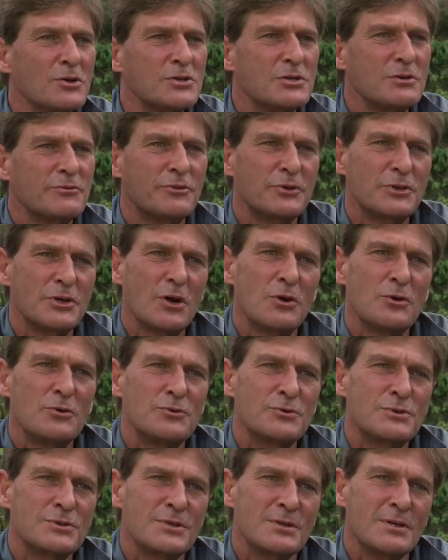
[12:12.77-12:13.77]
mas também
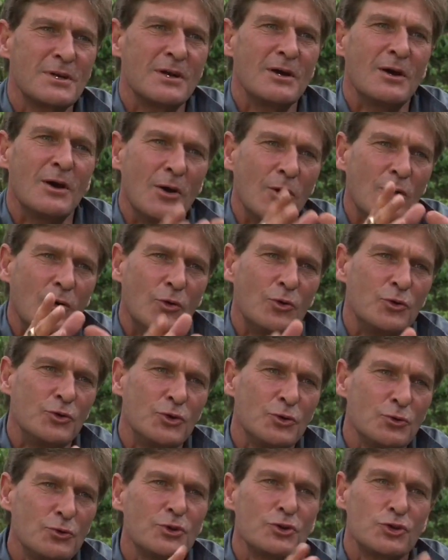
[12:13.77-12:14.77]
para os que fazem o
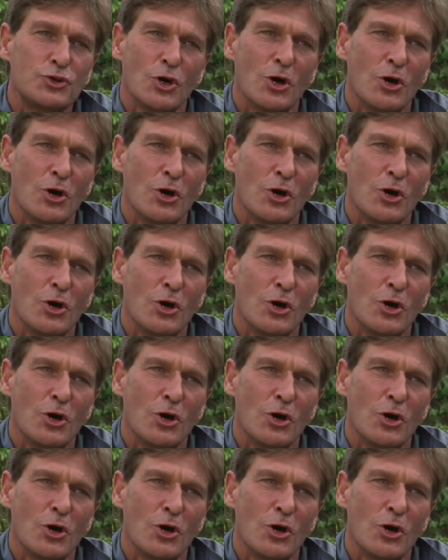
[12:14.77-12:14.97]
trabalho.